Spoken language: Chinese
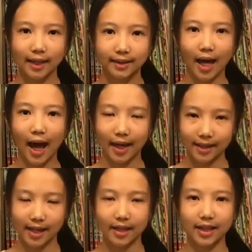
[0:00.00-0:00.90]
在
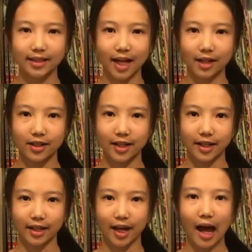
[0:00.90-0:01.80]
炎炎夏日
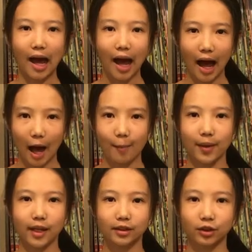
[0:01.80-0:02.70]
里，海
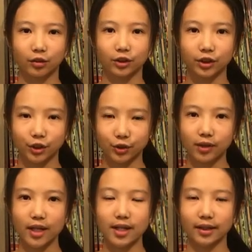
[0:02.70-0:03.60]
边总是
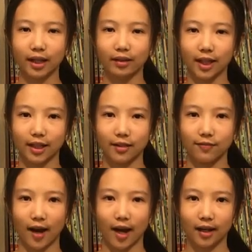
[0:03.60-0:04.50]
最热闹的地
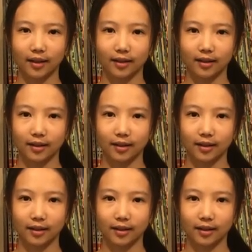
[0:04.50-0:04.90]
方。